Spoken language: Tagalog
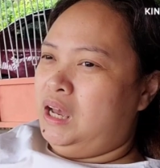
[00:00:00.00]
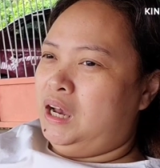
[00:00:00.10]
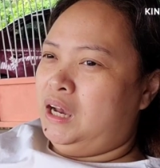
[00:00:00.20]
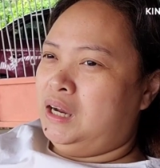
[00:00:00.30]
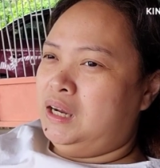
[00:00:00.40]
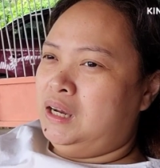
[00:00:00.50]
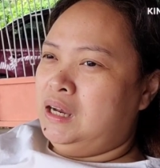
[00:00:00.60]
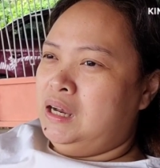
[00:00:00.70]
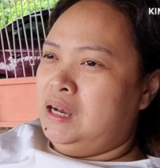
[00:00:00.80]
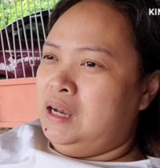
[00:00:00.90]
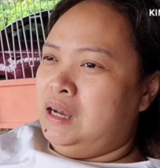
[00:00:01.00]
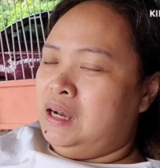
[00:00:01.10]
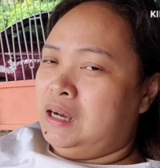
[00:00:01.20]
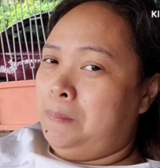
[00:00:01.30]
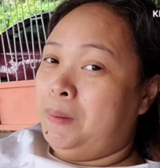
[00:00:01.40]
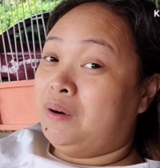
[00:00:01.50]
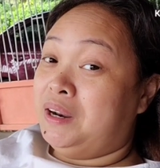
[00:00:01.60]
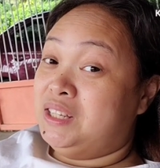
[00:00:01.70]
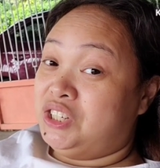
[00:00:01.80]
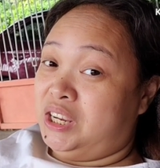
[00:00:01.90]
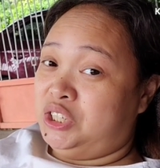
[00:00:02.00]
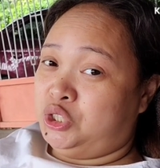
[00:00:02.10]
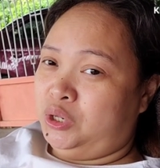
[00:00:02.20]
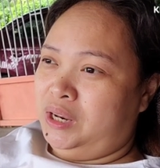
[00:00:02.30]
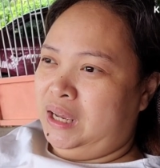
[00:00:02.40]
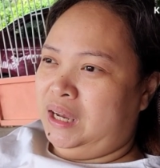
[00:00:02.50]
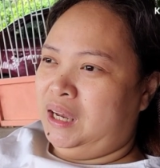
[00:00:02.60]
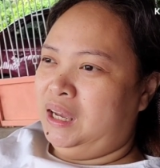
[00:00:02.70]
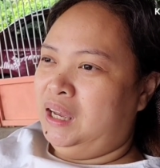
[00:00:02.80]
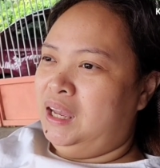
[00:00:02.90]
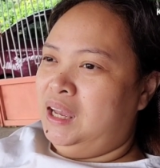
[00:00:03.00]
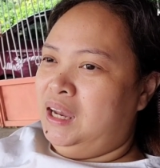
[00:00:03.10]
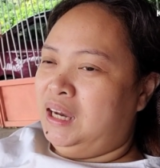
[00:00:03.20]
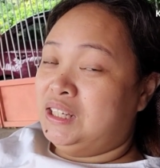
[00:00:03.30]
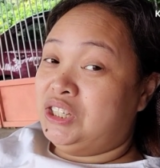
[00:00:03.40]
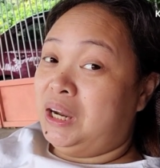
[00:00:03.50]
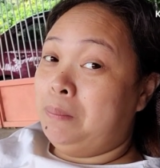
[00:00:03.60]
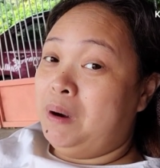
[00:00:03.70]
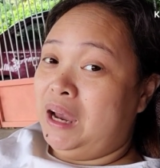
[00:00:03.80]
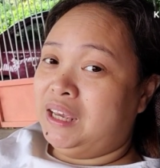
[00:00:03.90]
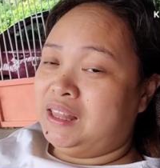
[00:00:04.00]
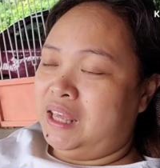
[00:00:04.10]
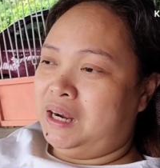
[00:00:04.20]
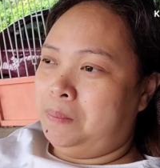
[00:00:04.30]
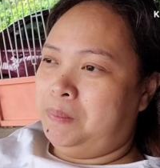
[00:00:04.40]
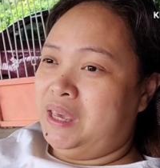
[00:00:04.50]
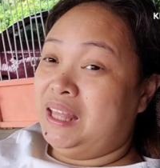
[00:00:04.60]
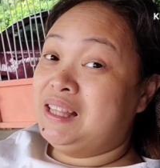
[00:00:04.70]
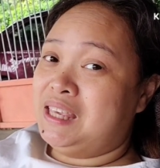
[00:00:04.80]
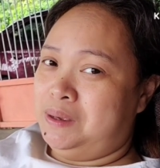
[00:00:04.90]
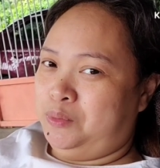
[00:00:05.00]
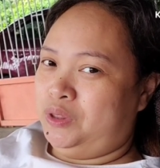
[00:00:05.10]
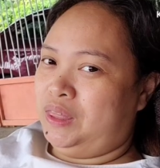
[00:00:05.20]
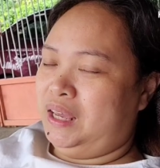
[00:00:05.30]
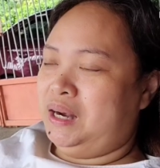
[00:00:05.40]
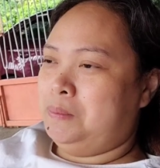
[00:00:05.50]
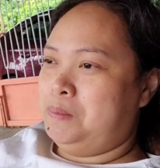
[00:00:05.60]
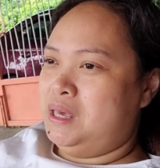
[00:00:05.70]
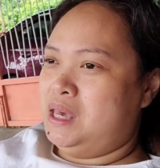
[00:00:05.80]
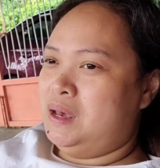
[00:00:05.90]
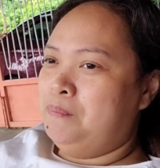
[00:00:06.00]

lang kapag graduation na at saka bracket therapy and chemotherapy.